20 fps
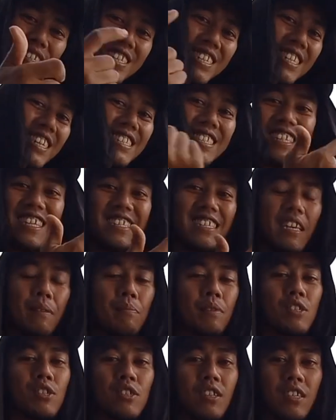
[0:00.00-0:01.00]
di next next
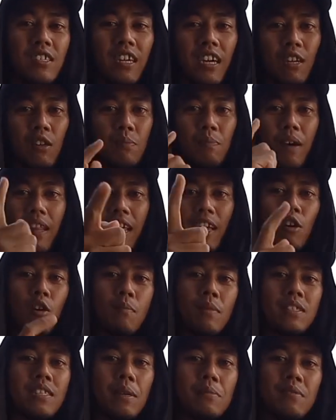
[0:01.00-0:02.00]
episode. Jangan lupa like,
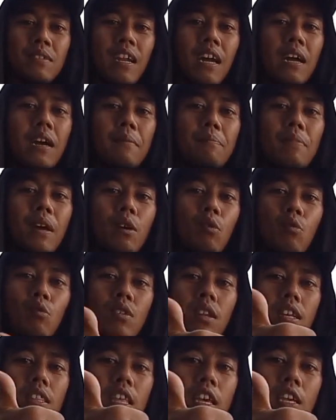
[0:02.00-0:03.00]
comment, subscribe. Yang
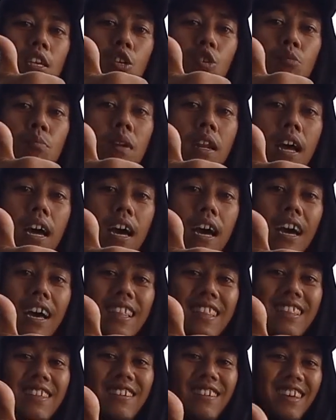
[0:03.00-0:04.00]
udah thank you berat.
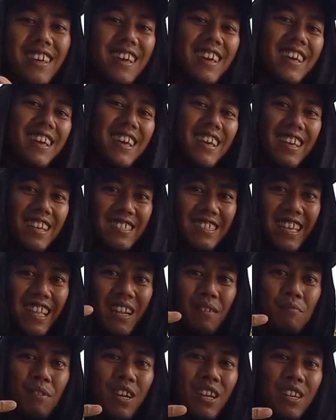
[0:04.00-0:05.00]
Oke. Okay?
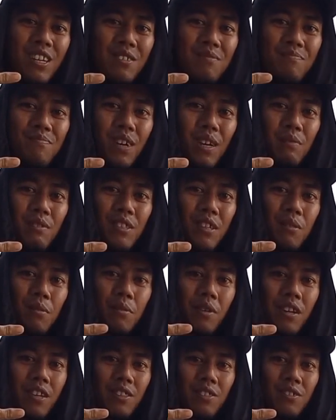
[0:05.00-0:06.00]
Assalamualaikum warahmatullahi
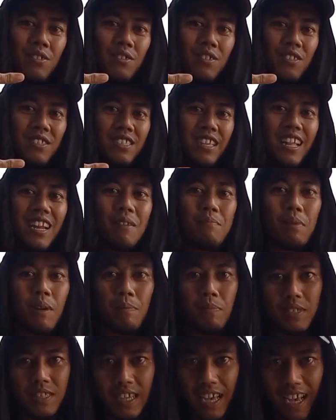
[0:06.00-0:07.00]
wabarakatuh. Salam
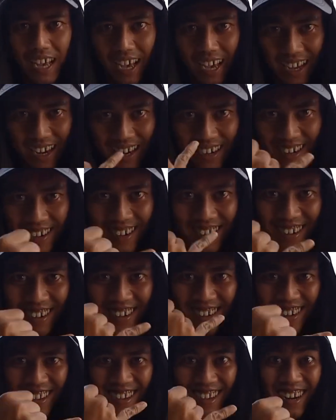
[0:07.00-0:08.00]
perpesan.
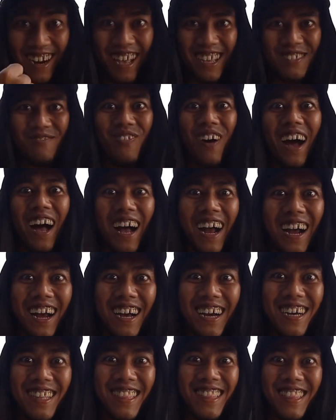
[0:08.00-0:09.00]
Keras
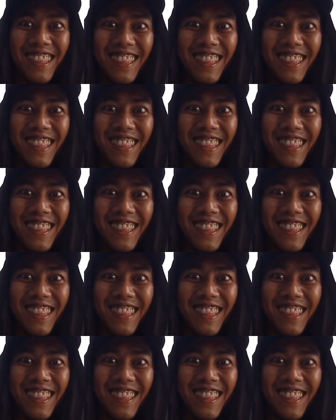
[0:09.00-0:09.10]
banget.